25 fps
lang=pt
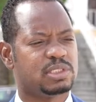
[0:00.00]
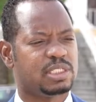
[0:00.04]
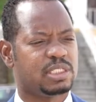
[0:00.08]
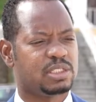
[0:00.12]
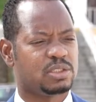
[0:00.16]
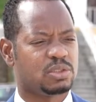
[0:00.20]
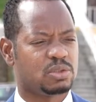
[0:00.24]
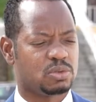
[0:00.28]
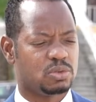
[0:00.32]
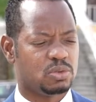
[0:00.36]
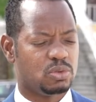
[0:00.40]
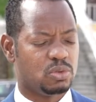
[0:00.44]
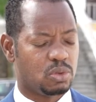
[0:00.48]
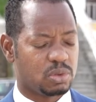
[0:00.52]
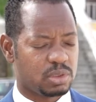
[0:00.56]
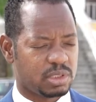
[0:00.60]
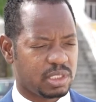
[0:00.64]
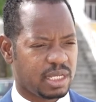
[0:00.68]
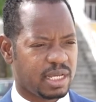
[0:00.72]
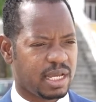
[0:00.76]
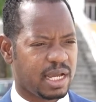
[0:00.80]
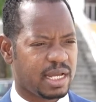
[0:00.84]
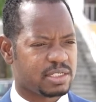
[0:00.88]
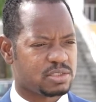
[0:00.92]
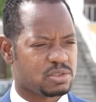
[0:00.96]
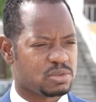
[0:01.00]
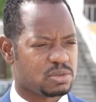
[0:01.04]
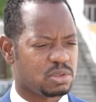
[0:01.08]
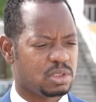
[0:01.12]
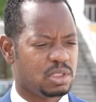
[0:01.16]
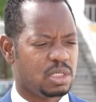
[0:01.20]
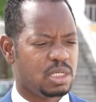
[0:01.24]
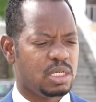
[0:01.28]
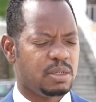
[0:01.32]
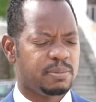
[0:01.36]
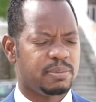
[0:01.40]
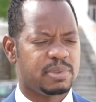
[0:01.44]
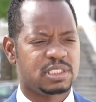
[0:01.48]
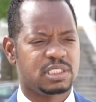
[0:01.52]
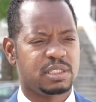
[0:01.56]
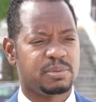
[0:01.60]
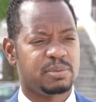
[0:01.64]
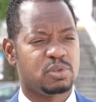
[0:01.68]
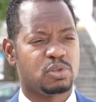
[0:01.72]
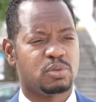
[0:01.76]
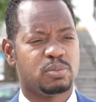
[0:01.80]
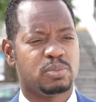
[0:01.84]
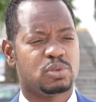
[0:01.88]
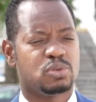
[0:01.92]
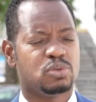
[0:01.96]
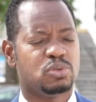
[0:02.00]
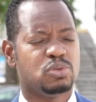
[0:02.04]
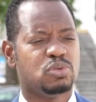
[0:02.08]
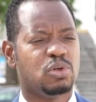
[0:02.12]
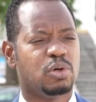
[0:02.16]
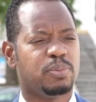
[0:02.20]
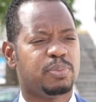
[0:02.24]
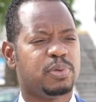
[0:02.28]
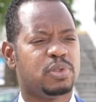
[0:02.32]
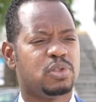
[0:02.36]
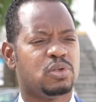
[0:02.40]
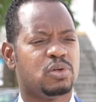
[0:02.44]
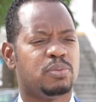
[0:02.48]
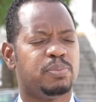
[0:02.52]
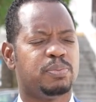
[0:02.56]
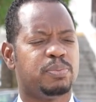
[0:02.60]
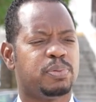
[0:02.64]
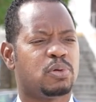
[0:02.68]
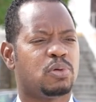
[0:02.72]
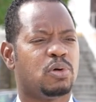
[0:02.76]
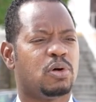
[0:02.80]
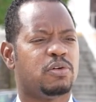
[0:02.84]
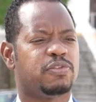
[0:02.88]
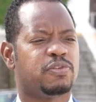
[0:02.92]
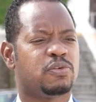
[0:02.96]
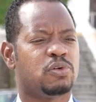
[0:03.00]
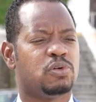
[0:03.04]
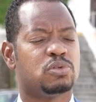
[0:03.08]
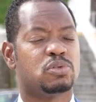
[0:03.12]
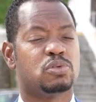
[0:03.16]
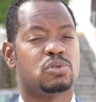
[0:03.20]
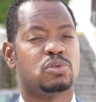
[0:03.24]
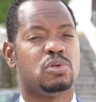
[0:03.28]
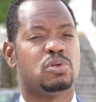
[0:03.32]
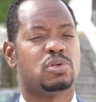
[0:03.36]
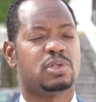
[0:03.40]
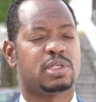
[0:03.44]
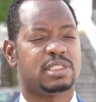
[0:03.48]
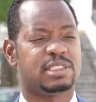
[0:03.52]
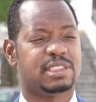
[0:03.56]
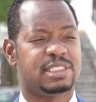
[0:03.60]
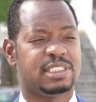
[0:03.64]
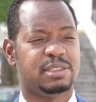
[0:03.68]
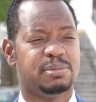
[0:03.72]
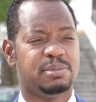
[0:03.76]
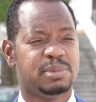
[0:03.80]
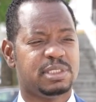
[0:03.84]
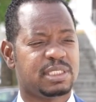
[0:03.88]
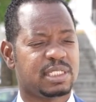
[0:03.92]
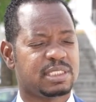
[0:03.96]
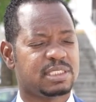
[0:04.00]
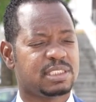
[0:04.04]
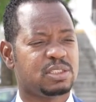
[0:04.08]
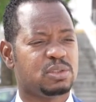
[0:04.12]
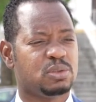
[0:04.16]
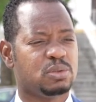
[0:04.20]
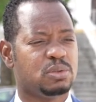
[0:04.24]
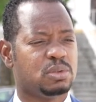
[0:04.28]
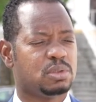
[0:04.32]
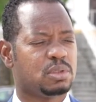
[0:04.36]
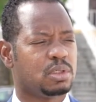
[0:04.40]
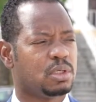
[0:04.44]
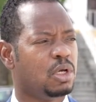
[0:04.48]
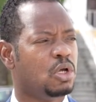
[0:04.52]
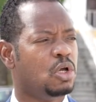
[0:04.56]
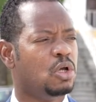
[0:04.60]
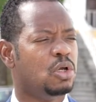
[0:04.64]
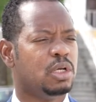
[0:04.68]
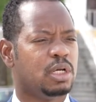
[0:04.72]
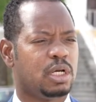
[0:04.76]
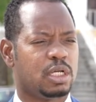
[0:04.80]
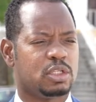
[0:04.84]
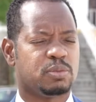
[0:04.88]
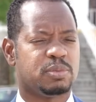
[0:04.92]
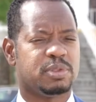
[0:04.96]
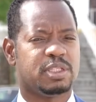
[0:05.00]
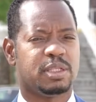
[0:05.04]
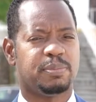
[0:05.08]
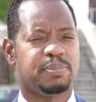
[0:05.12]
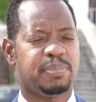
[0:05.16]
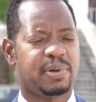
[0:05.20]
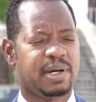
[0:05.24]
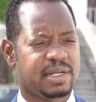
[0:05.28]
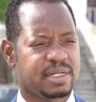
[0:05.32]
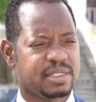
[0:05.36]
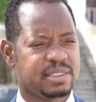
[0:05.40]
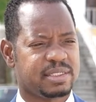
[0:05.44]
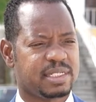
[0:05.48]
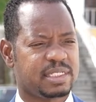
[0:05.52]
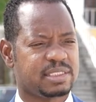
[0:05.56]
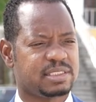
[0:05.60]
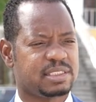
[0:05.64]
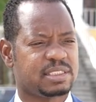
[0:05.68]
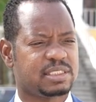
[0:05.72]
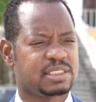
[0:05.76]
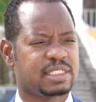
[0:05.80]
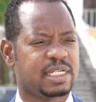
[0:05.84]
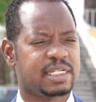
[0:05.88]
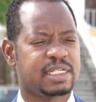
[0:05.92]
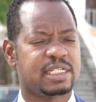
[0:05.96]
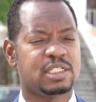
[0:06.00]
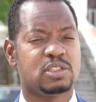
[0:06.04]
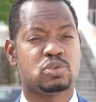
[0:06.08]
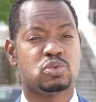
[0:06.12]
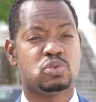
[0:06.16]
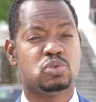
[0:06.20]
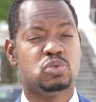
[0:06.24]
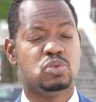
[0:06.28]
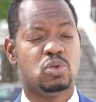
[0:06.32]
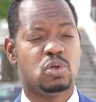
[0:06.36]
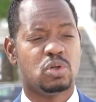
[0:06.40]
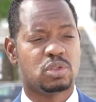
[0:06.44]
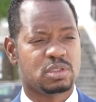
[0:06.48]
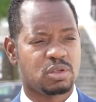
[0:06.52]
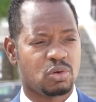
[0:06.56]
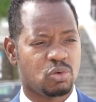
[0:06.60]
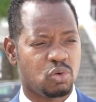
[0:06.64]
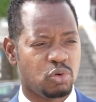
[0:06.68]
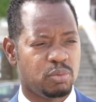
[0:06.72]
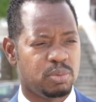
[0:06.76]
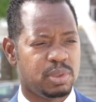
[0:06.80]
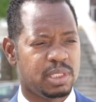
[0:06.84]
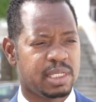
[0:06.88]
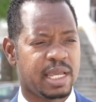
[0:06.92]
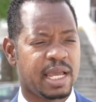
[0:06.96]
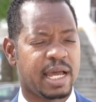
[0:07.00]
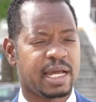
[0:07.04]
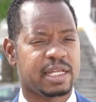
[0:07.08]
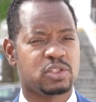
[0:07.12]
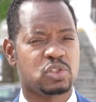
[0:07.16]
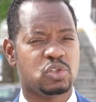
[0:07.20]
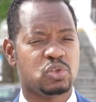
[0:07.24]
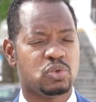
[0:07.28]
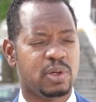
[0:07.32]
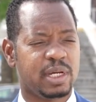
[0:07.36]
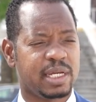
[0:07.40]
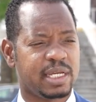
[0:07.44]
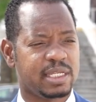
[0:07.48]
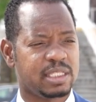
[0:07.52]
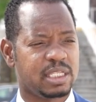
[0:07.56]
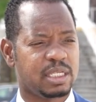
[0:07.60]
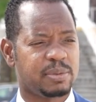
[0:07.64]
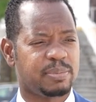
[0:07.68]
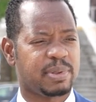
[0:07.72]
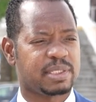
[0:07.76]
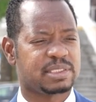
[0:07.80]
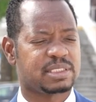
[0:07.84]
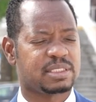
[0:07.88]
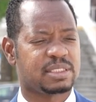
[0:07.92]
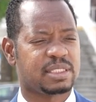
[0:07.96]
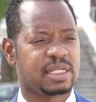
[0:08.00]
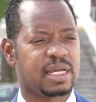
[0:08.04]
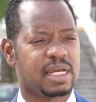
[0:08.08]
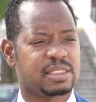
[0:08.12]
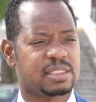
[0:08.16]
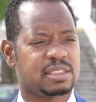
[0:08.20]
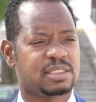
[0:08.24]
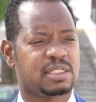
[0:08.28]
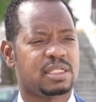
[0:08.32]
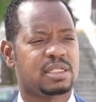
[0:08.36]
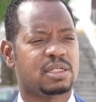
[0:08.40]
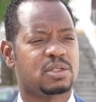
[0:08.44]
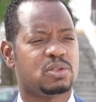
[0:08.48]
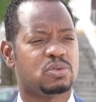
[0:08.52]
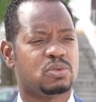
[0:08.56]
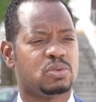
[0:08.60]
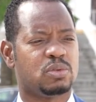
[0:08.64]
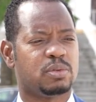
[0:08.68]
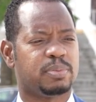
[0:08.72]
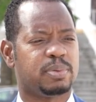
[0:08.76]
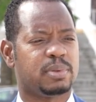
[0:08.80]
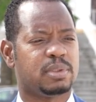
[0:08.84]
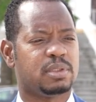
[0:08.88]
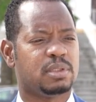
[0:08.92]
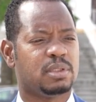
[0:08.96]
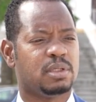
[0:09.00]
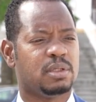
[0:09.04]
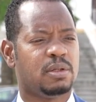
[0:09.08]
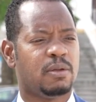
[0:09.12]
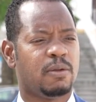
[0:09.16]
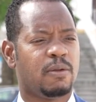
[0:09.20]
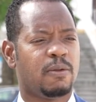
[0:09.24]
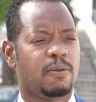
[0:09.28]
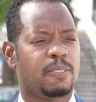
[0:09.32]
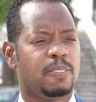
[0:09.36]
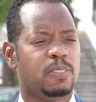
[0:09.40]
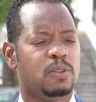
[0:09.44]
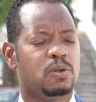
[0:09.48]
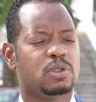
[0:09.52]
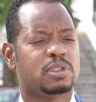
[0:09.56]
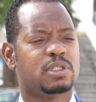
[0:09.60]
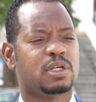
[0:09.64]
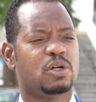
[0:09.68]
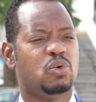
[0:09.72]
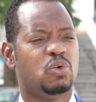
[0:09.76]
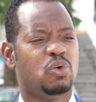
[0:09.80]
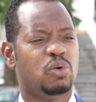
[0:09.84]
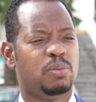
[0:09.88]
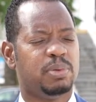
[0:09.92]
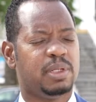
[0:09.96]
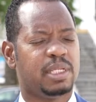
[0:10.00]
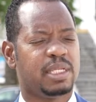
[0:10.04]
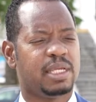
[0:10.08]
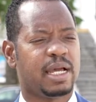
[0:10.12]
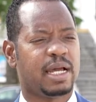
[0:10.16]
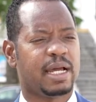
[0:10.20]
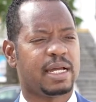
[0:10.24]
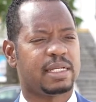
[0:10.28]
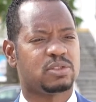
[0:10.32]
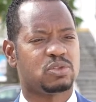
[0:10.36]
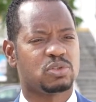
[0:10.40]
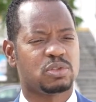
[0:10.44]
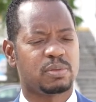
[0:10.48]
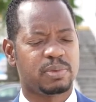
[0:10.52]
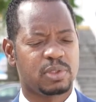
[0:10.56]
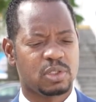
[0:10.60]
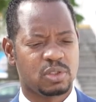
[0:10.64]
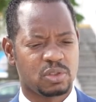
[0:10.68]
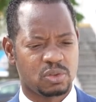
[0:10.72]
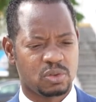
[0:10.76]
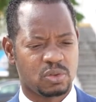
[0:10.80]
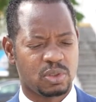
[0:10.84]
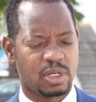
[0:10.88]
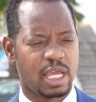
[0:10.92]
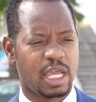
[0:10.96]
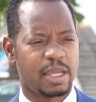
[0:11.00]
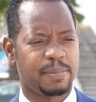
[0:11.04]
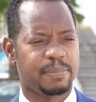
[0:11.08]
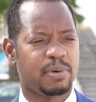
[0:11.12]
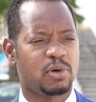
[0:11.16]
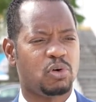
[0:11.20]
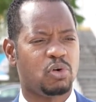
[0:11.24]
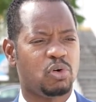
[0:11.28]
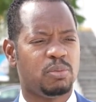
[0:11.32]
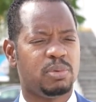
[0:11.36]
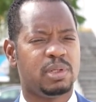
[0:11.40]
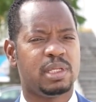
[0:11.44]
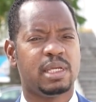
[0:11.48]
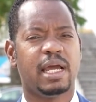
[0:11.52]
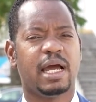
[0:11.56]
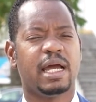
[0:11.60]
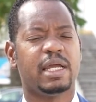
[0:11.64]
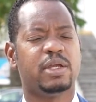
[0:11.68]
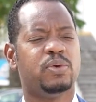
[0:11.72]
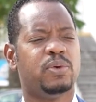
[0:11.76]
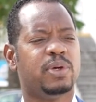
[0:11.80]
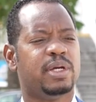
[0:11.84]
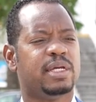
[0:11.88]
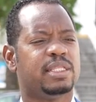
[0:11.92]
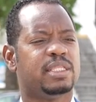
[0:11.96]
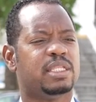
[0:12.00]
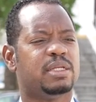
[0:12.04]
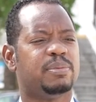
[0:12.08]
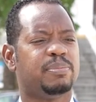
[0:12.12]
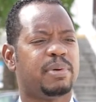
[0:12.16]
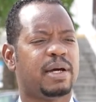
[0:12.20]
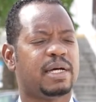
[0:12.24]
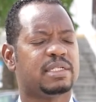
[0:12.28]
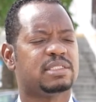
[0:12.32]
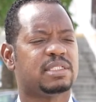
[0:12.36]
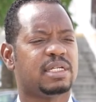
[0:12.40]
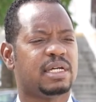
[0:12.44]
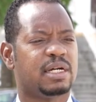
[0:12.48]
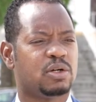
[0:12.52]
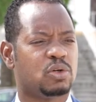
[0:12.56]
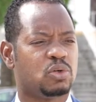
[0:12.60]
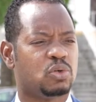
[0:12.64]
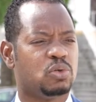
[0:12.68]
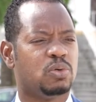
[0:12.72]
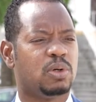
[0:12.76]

sim no te caso. Pensei, não, mas uma opinião pro ou contra, o que sim me está seguro, quando me para trás de aqui, não está obrigado nenhum de passa nada na curva. Não está obrigado, não está nenhuma lei para obrigar nenhum de passa a